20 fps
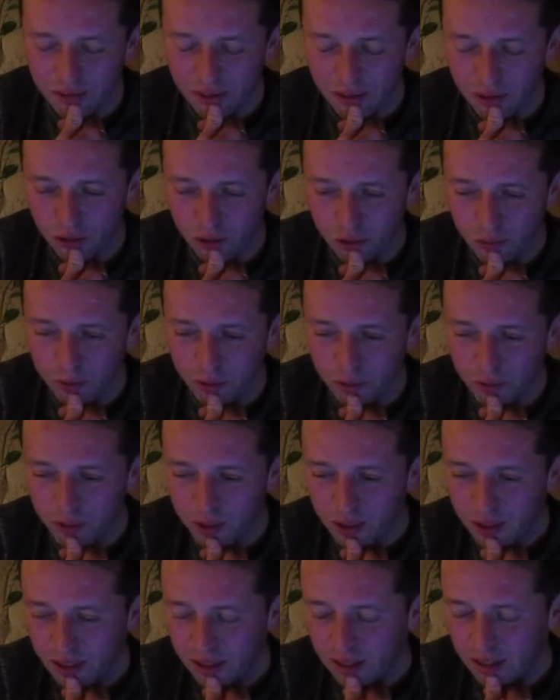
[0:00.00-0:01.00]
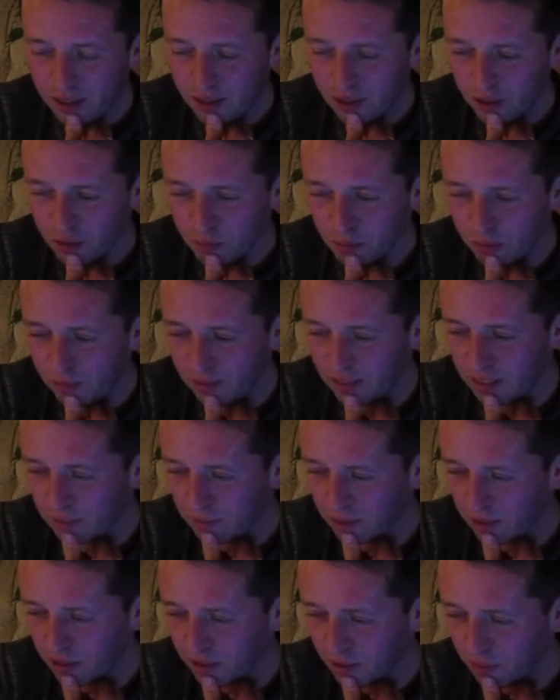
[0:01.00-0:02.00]
odbył rozmowę sam
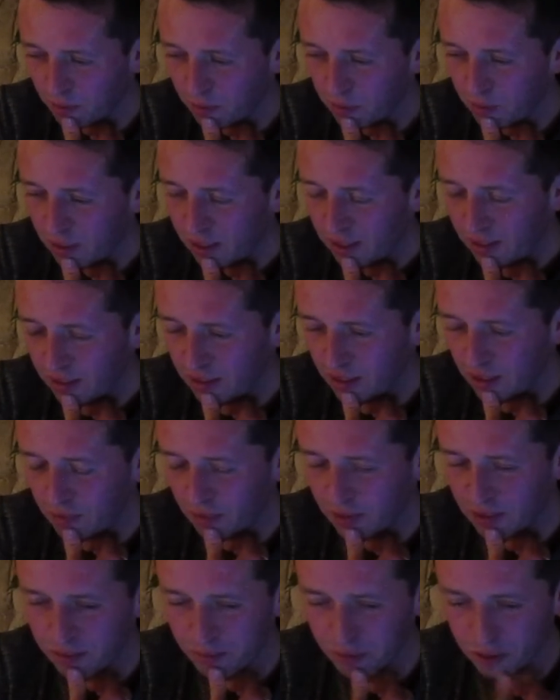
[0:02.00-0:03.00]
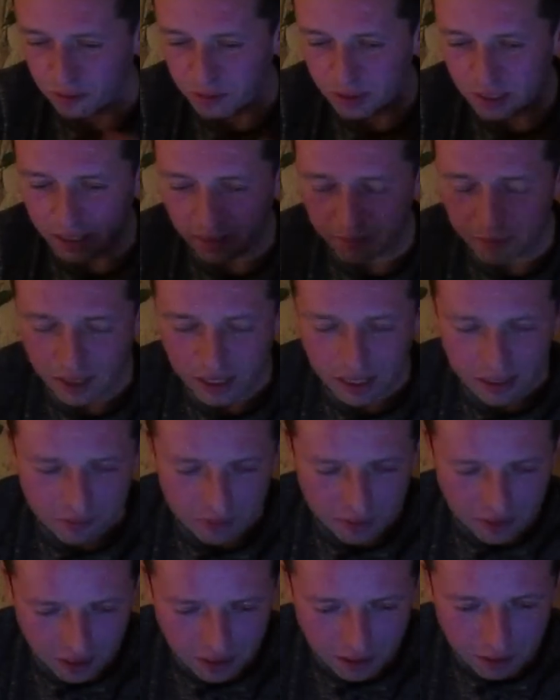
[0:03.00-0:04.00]
ze sobą, czyli z własnym odbytem
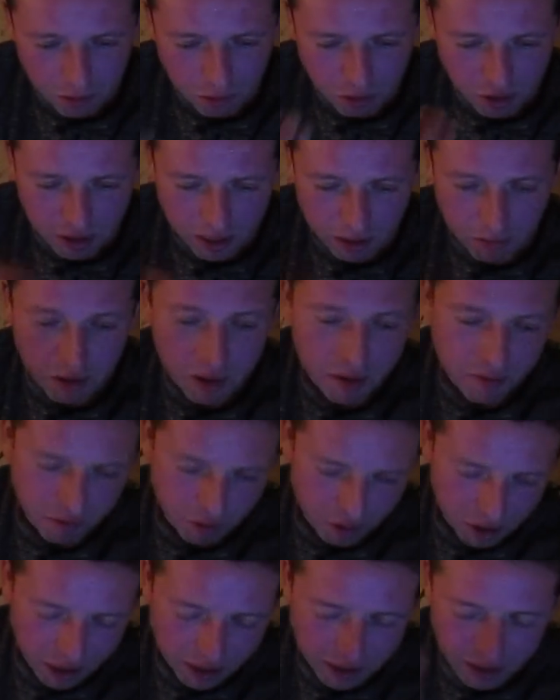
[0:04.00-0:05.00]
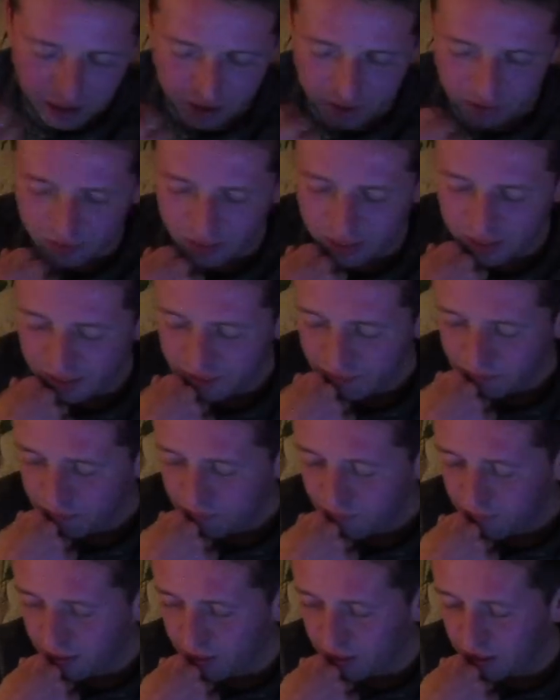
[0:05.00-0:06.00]
i uznał, wczoraj zresztą też,
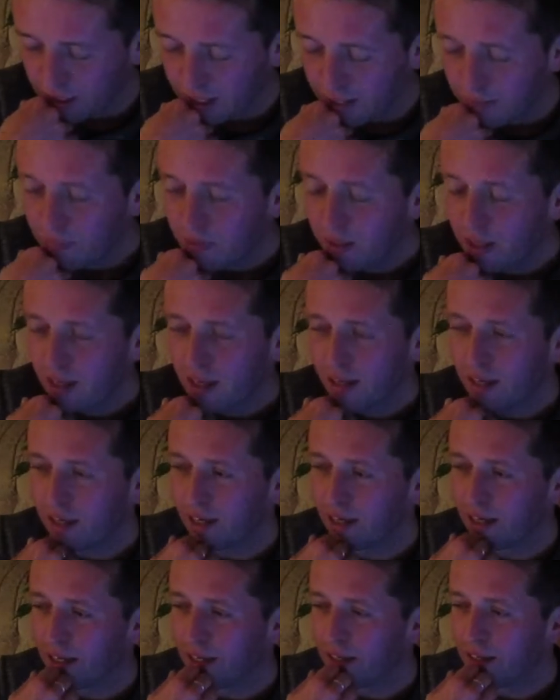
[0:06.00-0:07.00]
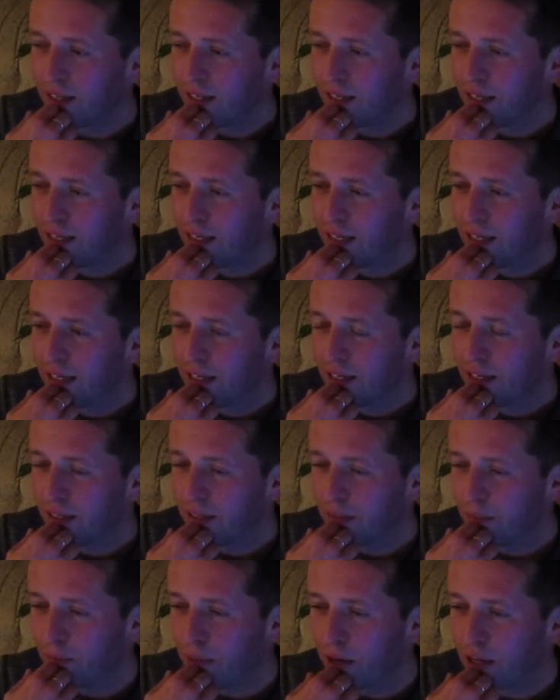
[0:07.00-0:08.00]
że marsza e,
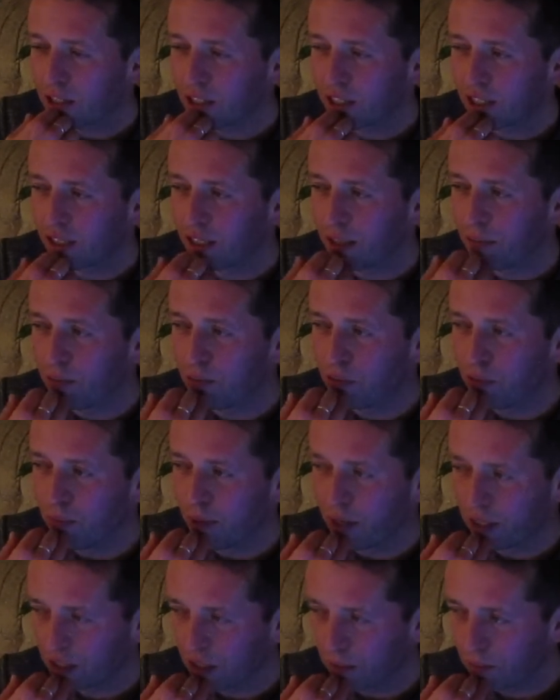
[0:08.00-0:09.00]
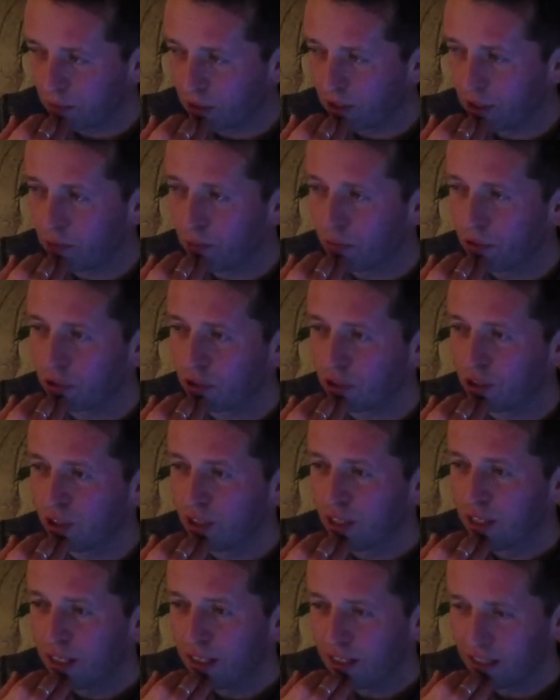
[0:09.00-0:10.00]
marsze typu Marsz Niepodległości
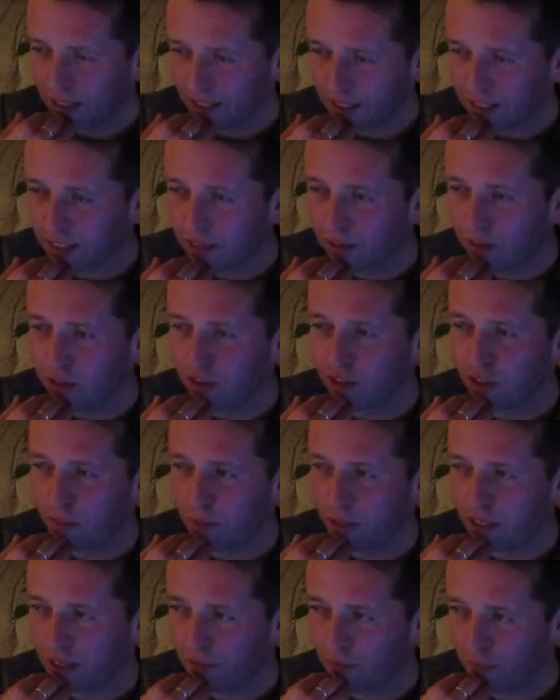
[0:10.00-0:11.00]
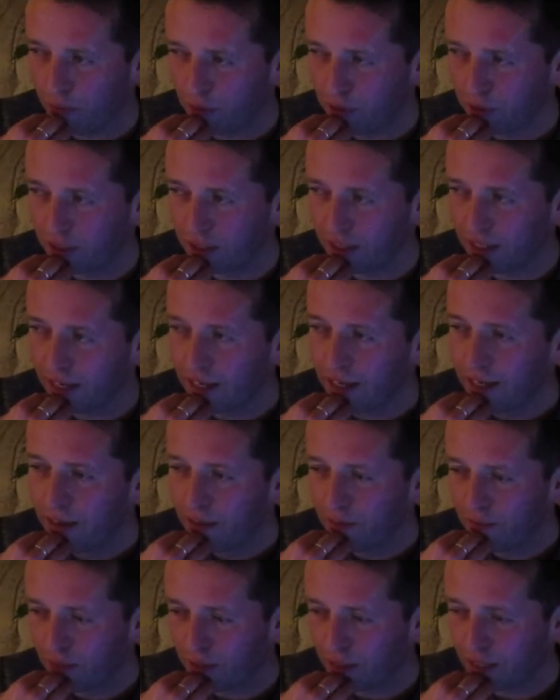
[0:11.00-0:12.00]
11 listopada w Polsce,
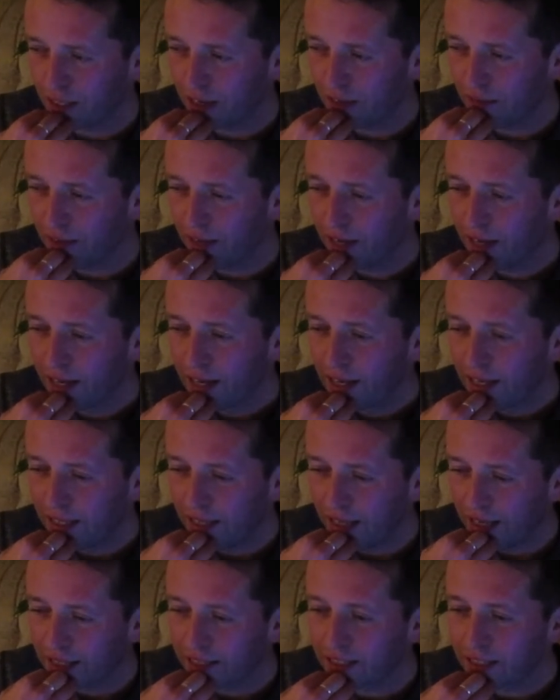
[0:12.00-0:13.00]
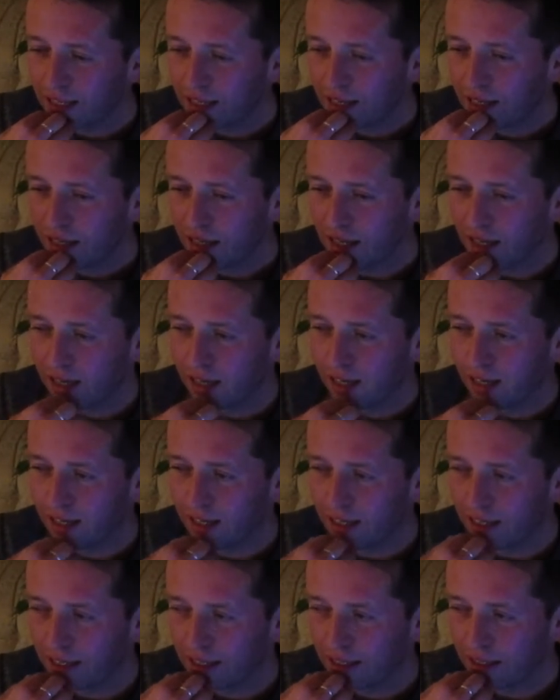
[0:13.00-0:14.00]
w Warszawie jest
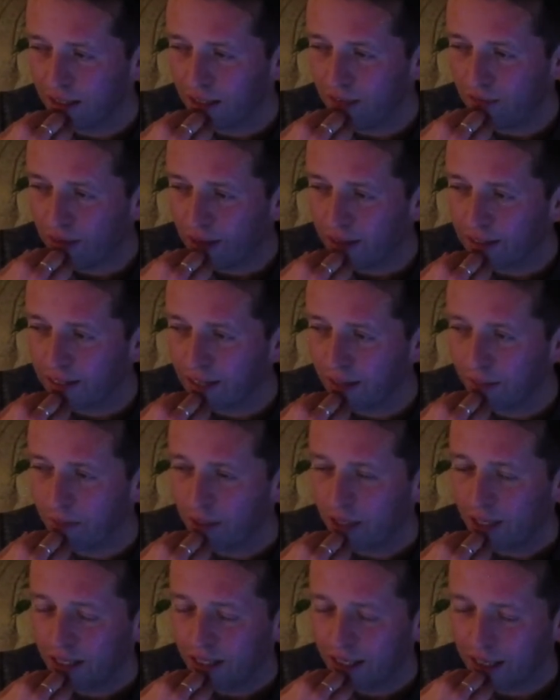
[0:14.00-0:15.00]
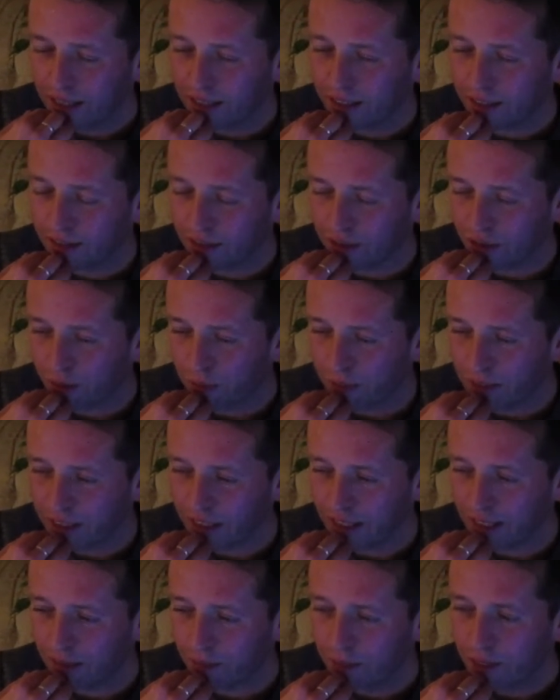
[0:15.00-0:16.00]
E, eventem jest
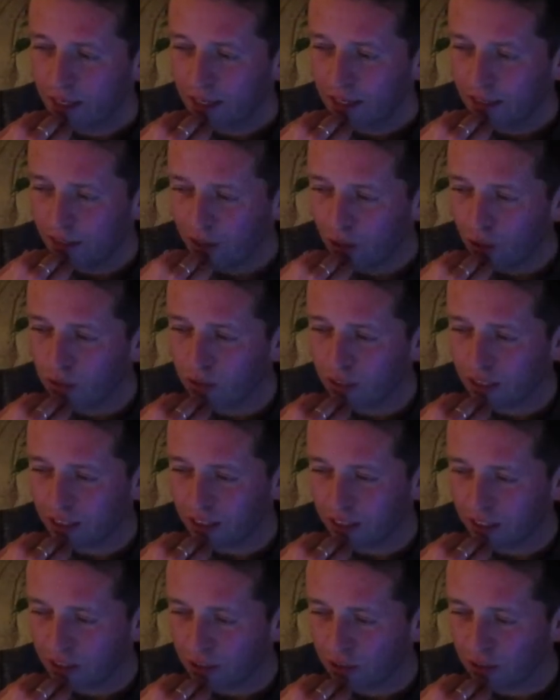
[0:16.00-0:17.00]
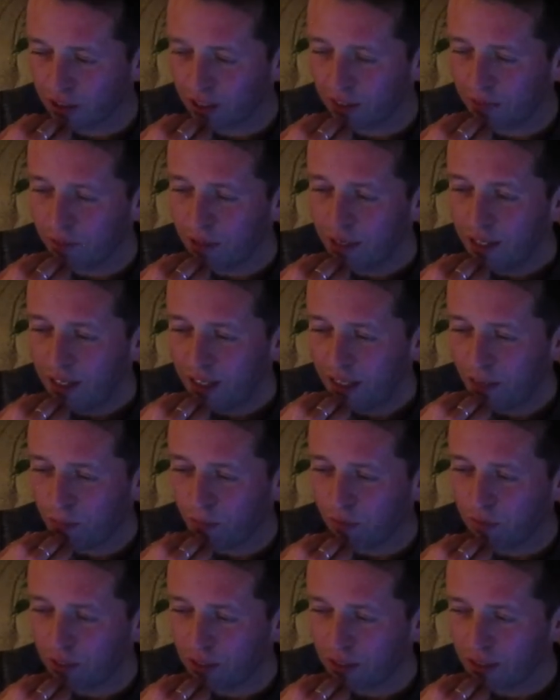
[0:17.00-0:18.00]
zgromadzeniem neonazistowskim i
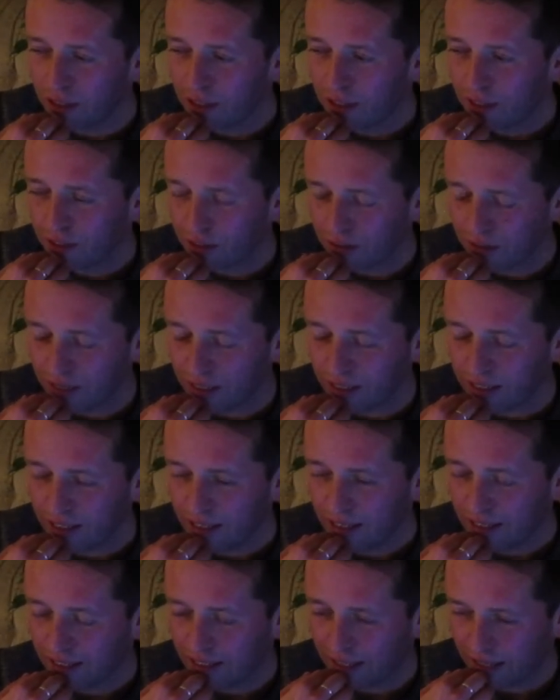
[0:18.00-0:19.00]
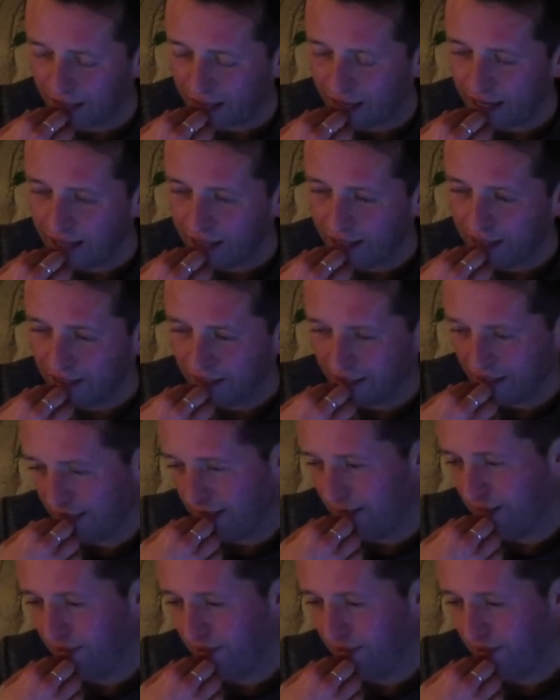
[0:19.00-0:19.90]
powinien zostać zakazany.